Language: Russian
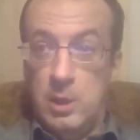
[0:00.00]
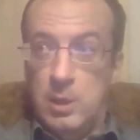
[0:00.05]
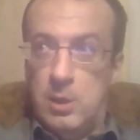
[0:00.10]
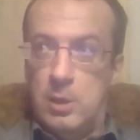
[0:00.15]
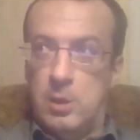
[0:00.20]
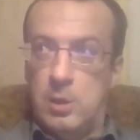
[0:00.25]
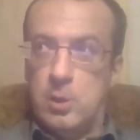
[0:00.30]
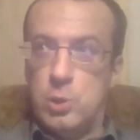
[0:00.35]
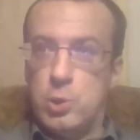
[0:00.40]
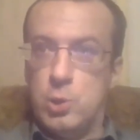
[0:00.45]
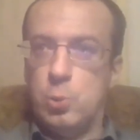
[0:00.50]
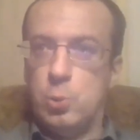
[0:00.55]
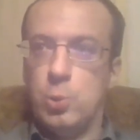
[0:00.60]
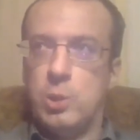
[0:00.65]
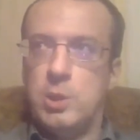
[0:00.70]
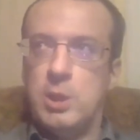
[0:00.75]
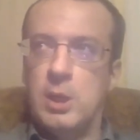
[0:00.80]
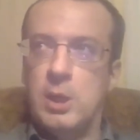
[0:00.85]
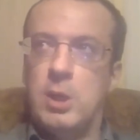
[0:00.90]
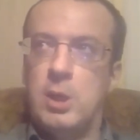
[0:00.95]
э,
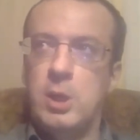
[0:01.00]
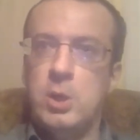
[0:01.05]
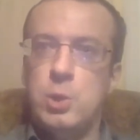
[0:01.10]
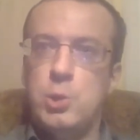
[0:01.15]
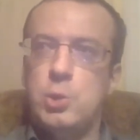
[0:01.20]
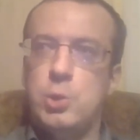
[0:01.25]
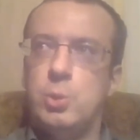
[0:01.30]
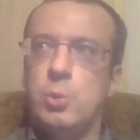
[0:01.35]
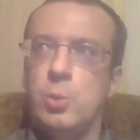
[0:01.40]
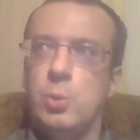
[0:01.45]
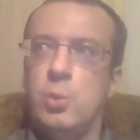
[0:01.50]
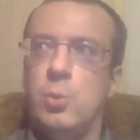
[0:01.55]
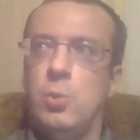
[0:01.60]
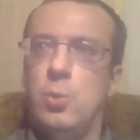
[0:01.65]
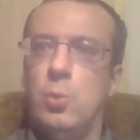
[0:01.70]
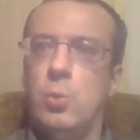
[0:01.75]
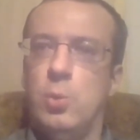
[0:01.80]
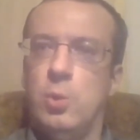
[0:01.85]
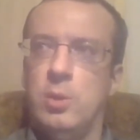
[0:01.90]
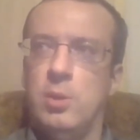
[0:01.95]
штука такая, что
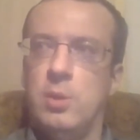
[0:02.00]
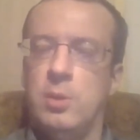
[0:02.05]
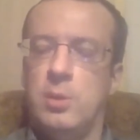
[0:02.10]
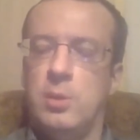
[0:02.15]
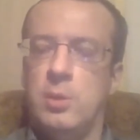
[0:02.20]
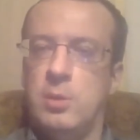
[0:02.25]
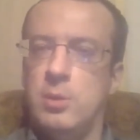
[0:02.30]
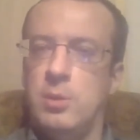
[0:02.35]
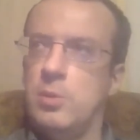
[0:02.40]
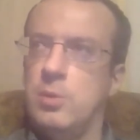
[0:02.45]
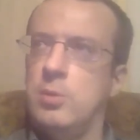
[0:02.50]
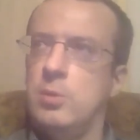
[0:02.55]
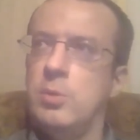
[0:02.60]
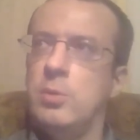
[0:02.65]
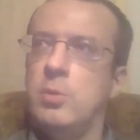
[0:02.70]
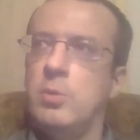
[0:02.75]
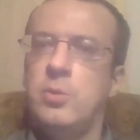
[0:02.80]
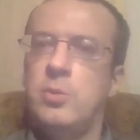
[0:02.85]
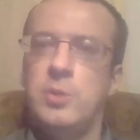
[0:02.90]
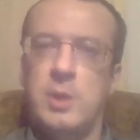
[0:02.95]
он
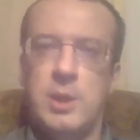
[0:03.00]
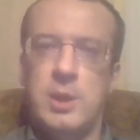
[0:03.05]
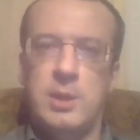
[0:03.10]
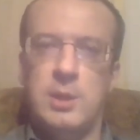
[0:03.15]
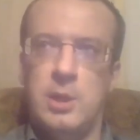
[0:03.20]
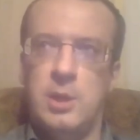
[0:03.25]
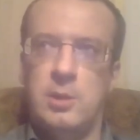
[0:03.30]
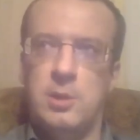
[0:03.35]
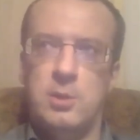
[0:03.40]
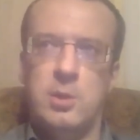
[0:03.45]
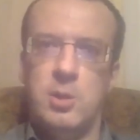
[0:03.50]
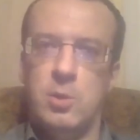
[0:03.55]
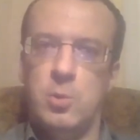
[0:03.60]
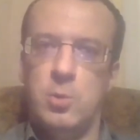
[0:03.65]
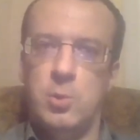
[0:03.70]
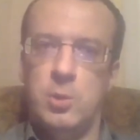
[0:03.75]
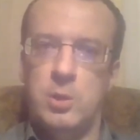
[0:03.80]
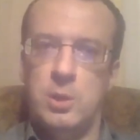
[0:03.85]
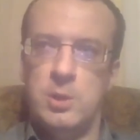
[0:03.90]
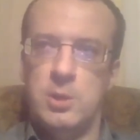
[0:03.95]
э, страдает
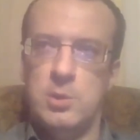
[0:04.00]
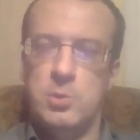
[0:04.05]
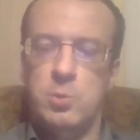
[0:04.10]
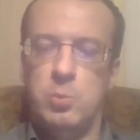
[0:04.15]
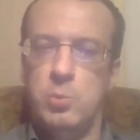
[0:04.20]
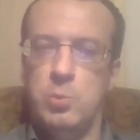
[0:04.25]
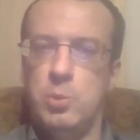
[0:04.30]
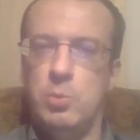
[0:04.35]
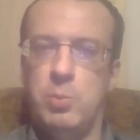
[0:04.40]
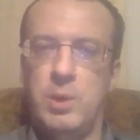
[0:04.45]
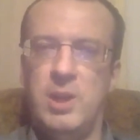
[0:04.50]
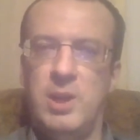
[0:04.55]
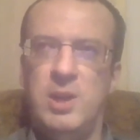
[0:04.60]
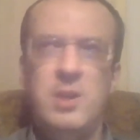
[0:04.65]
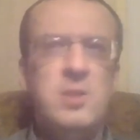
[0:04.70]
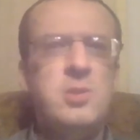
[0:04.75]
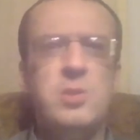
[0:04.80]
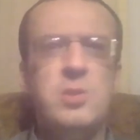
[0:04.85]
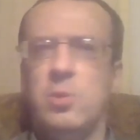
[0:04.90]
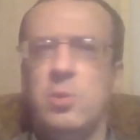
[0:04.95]
какой-то особой
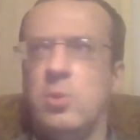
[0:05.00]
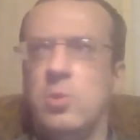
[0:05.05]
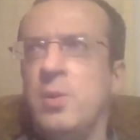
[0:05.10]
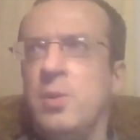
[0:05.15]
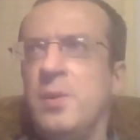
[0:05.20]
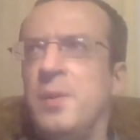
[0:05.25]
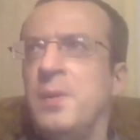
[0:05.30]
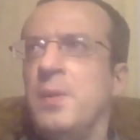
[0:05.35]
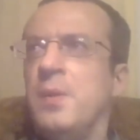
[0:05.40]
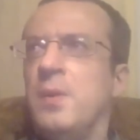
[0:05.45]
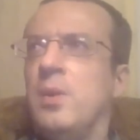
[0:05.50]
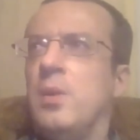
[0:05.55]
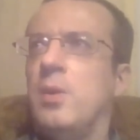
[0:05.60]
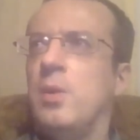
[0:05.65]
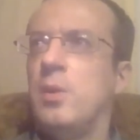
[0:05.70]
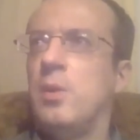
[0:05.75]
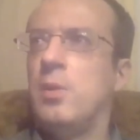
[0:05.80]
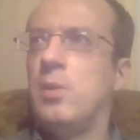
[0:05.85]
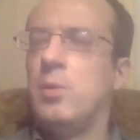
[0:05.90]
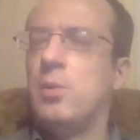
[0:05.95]
болезнью,
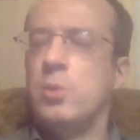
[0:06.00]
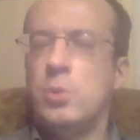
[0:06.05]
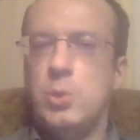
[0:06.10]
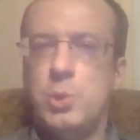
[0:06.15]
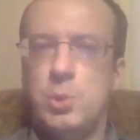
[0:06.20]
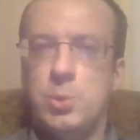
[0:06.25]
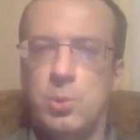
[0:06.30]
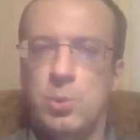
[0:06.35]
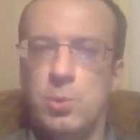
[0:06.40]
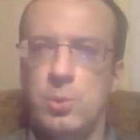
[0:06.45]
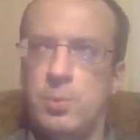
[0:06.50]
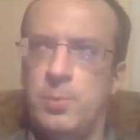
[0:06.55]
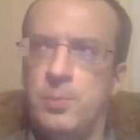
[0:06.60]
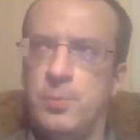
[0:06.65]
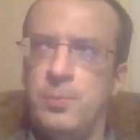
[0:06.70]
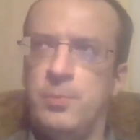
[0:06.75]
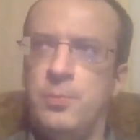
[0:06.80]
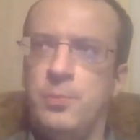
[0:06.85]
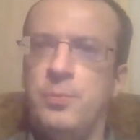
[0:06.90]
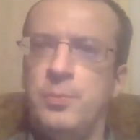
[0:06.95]
э, что
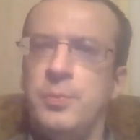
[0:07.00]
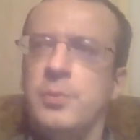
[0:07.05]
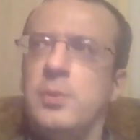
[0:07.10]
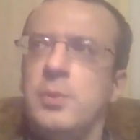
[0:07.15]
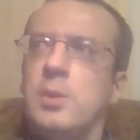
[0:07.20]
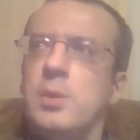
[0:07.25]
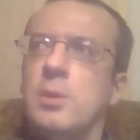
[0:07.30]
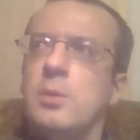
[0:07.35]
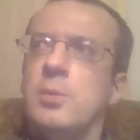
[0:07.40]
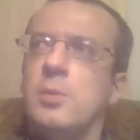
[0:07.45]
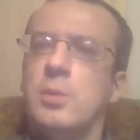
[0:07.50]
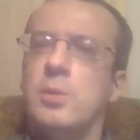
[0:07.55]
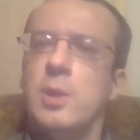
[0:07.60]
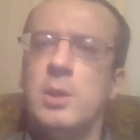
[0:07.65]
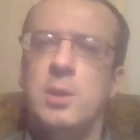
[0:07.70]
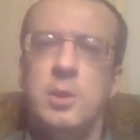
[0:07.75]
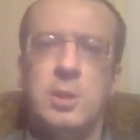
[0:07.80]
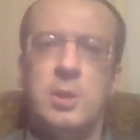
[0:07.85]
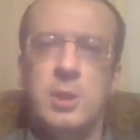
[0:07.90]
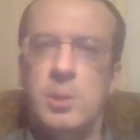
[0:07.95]

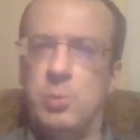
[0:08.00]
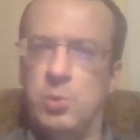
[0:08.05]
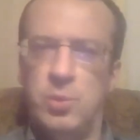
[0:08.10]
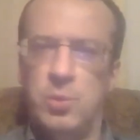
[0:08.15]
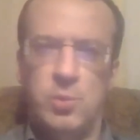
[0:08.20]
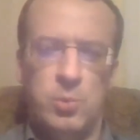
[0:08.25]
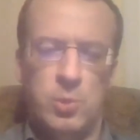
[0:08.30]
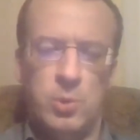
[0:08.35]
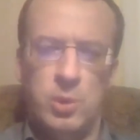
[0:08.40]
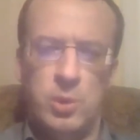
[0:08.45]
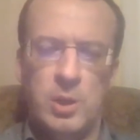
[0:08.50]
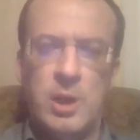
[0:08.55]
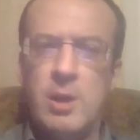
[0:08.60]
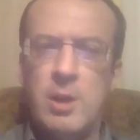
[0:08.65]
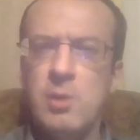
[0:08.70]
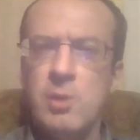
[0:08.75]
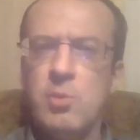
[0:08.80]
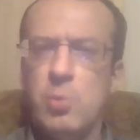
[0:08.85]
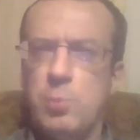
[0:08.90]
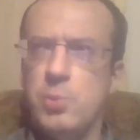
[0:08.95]
какие-то там у него
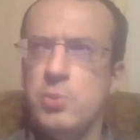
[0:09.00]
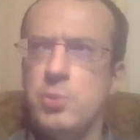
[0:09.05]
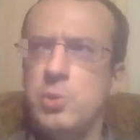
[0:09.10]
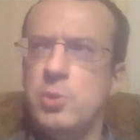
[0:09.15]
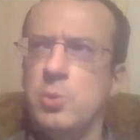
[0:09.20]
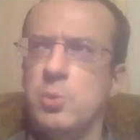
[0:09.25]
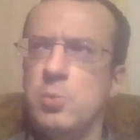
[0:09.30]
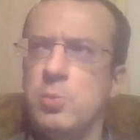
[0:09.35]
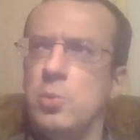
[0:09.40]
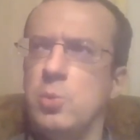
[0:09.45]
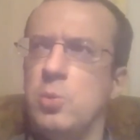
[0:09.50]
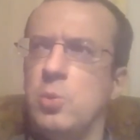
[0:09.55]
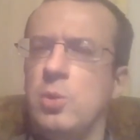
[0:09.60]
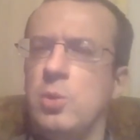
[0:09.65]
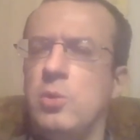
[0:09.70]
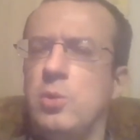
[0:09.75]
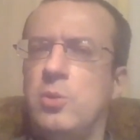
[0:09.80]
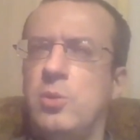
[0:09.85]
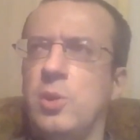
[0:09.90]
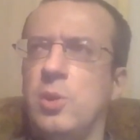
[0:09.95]
нарывы по
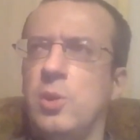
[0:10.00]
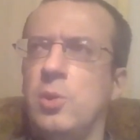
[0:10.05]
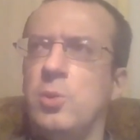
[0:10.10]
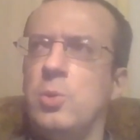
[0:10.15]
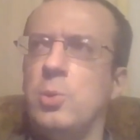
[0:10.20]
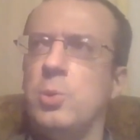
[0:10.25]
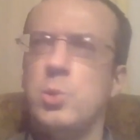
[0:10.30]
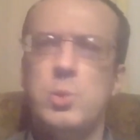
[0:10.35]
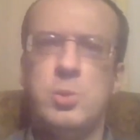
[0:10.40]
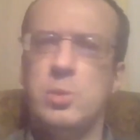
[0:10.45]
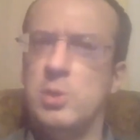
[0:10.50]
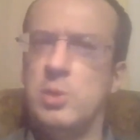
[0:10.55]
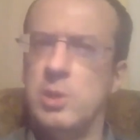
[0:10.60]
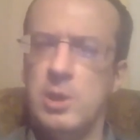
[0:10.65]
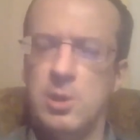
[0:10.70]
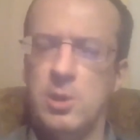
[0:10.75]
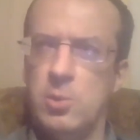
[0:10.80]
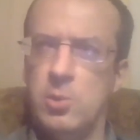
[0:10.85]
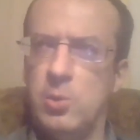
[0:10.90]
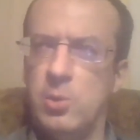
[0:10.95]
всему телу, что-то
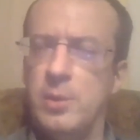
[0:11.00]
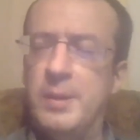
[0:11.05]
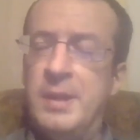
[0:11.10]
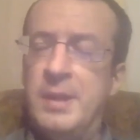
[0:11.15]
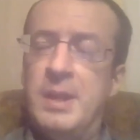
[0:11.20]
такое.